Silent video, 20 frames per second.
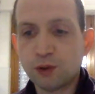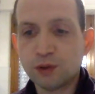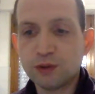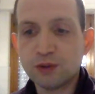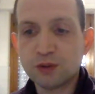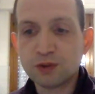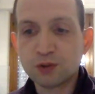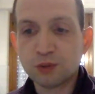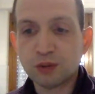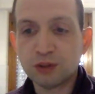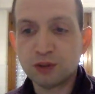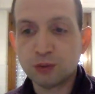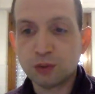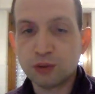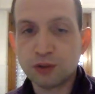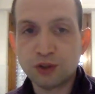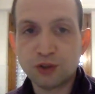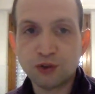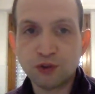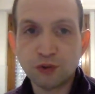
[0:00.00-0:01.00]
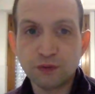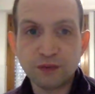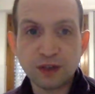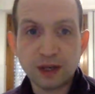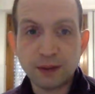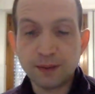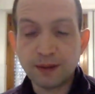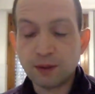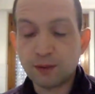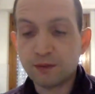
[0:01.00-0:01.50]
con iOS 14
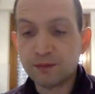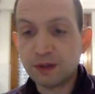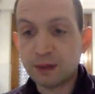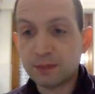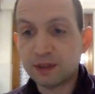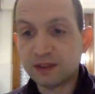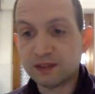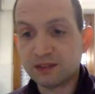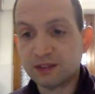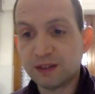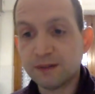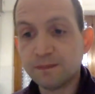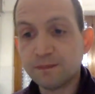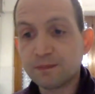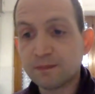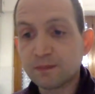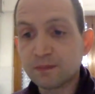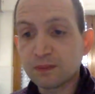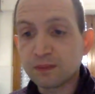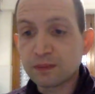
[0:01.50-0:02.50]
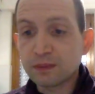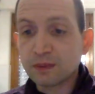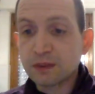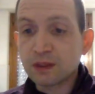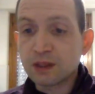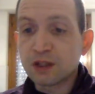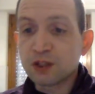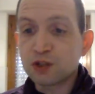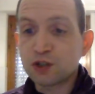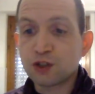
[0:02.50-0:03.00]
ovvia ovviamente
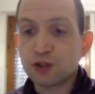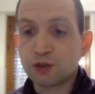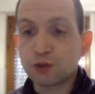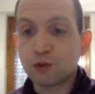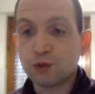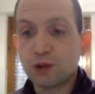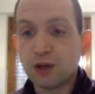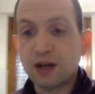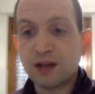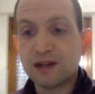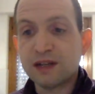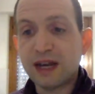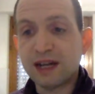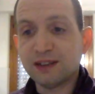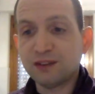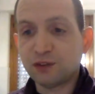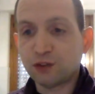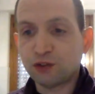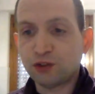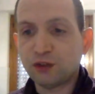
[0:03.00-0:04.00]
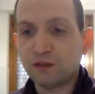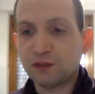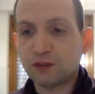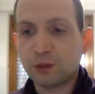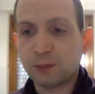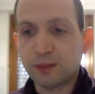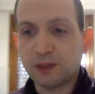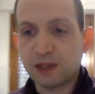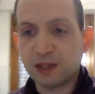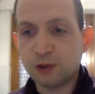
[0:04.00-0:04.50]
ci sono la night shift
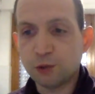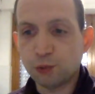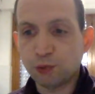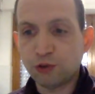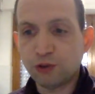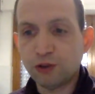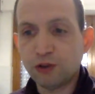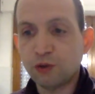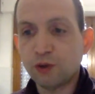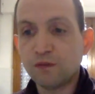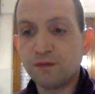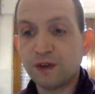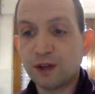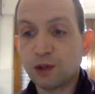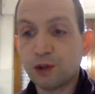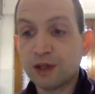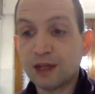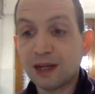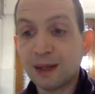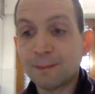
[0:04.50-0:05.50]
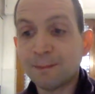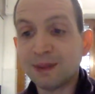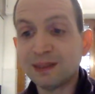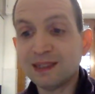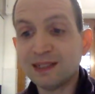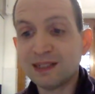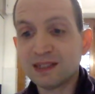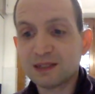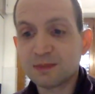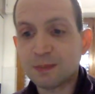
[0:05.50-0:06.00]
per le luci, ovvero le
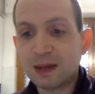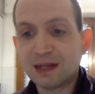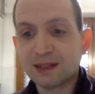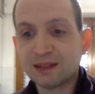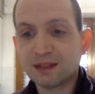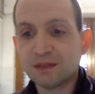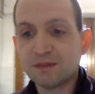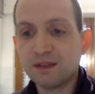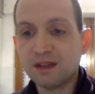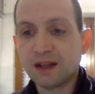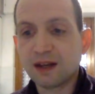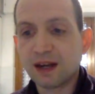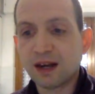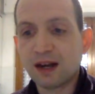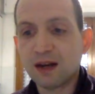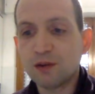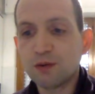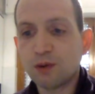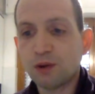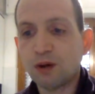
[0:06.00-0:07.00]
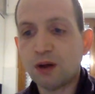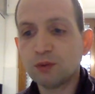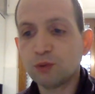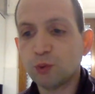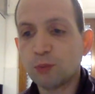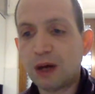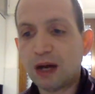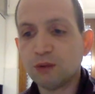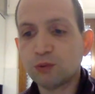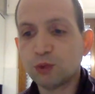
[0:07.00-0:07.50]
lampadine smart vireranno
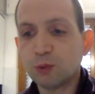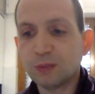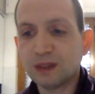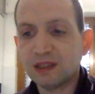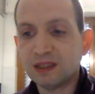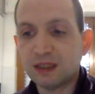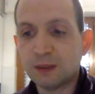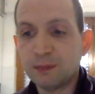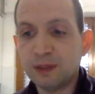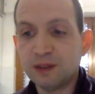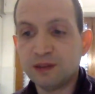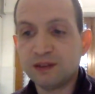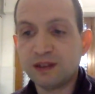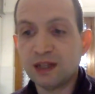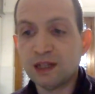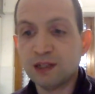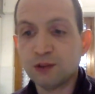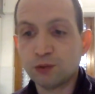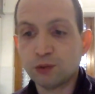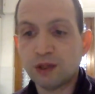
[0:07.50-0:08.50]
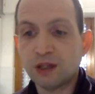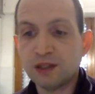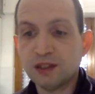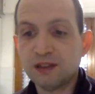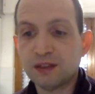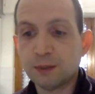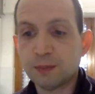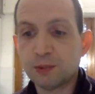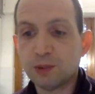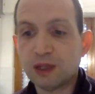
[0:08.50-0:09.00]
autom automaticamente alle
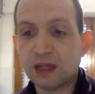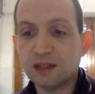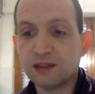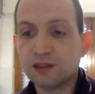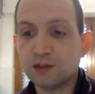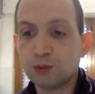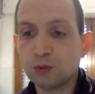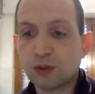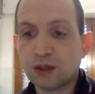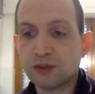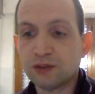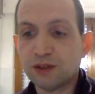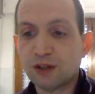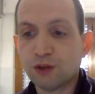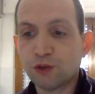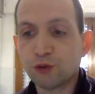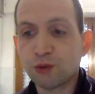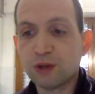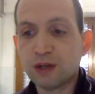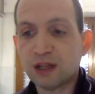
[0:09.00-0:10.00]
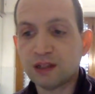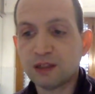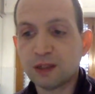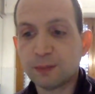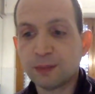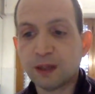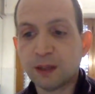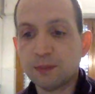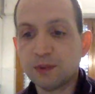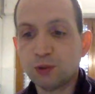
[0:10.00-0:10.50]
tonalità più calde durante la giornata
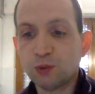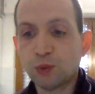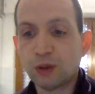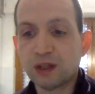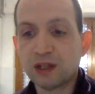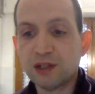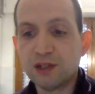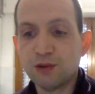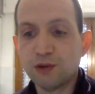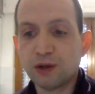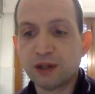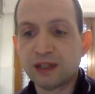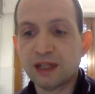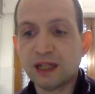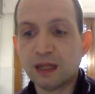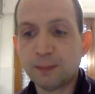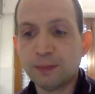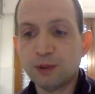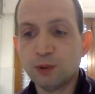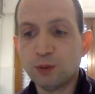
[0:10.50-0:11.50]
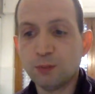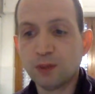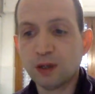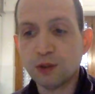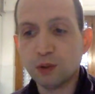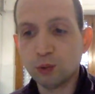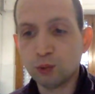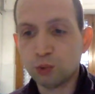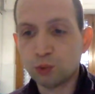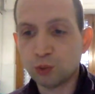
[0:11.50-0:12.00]
per abituare gli occhi alla penombra
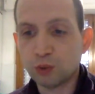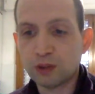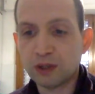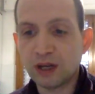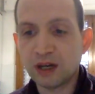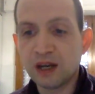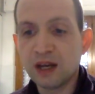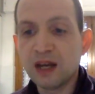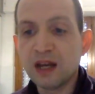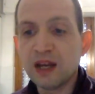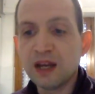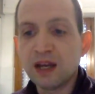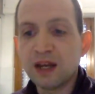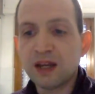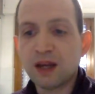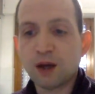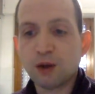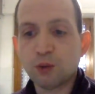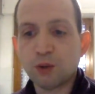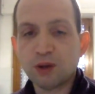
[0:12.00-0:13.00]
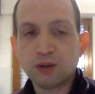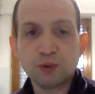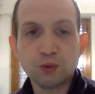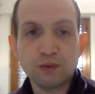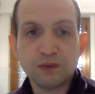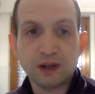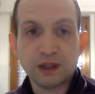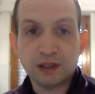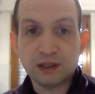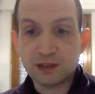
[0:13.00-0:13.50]
notturna e a
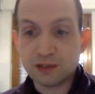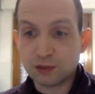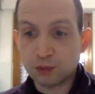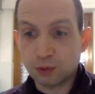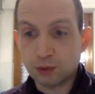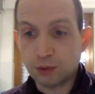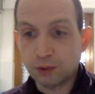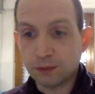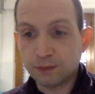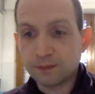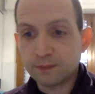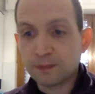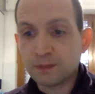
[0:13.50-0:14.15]
coadiuvare il sonno.